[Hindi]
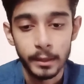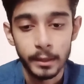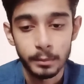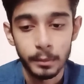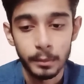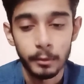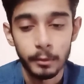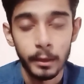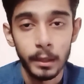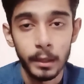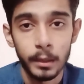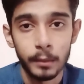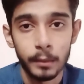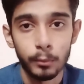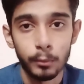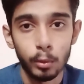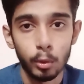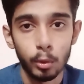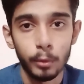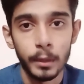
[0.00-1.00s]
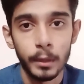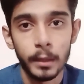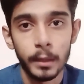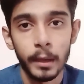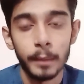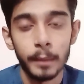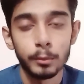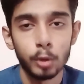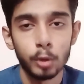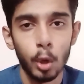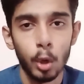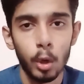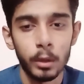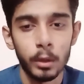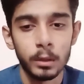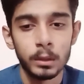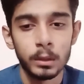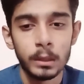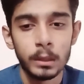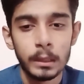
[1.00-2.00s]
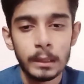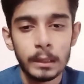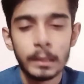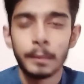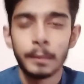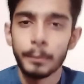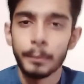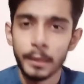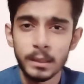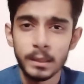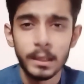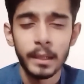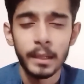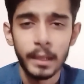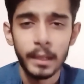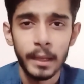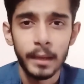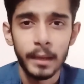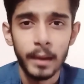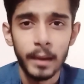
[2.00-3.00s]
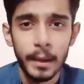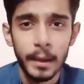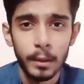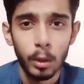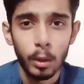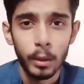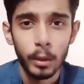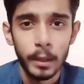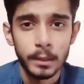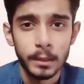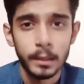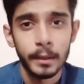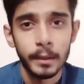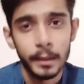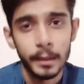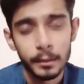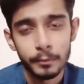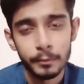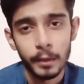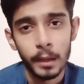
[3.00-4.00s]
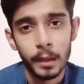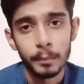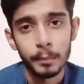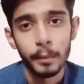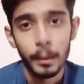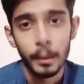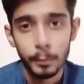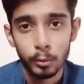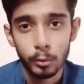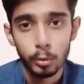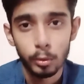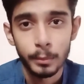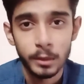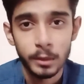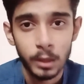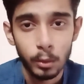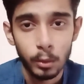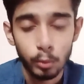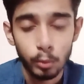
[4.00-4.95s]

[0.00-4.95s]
बैट्समैन रहे हैं वो ओवर टाइम्स और मिस करेगा इंग्लैंड और एज ए क्रिकेट फैन मैं भी उनको मिस